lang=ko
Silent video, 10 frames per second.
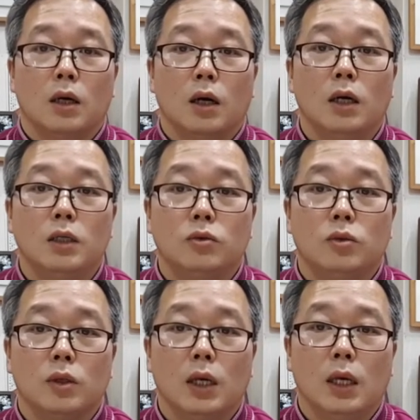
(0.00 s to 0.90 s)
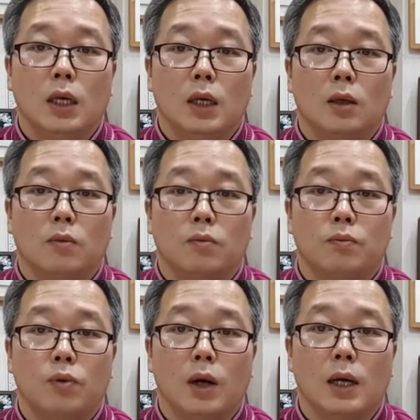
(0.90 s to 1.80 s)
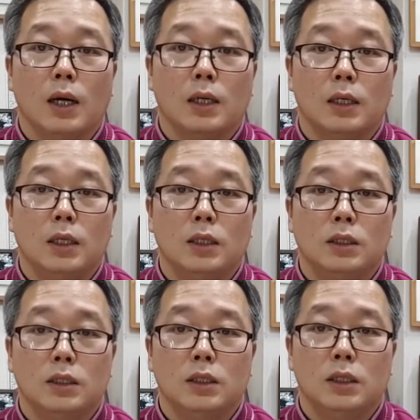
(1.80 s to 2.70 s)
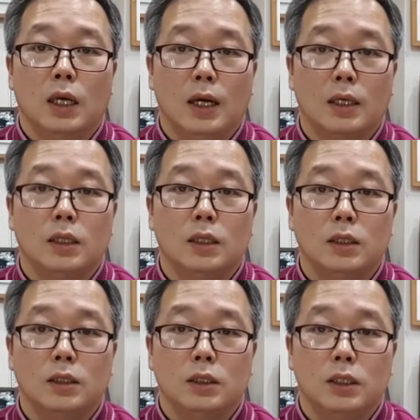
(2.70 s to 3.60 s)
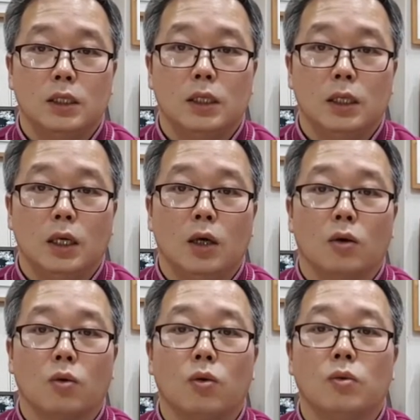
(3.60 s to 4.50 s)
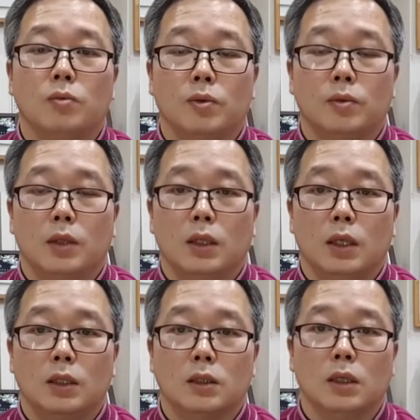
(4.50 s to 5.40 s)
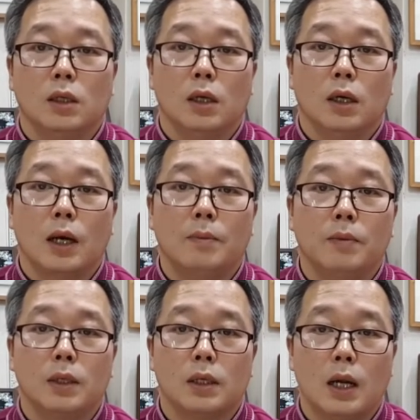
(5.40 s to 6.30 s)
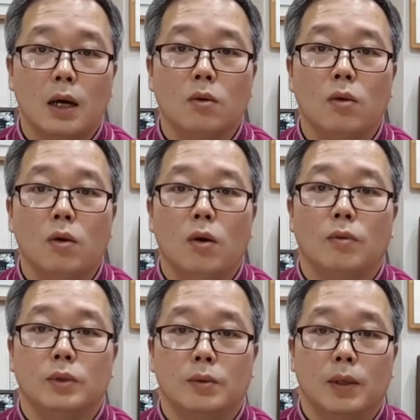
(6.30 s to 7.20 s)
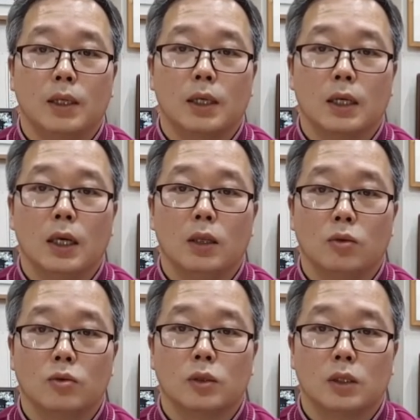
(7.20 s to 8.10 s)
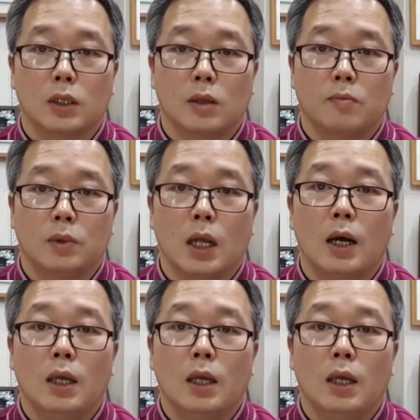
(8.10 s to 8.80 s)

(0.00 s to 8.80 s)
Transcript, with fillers: 허리 쪽에 부하가 걸리는지 안 걸리는지 그런 부분에 대해서 감별을 하고 엄지발가락에 통증을 해야 됩니다.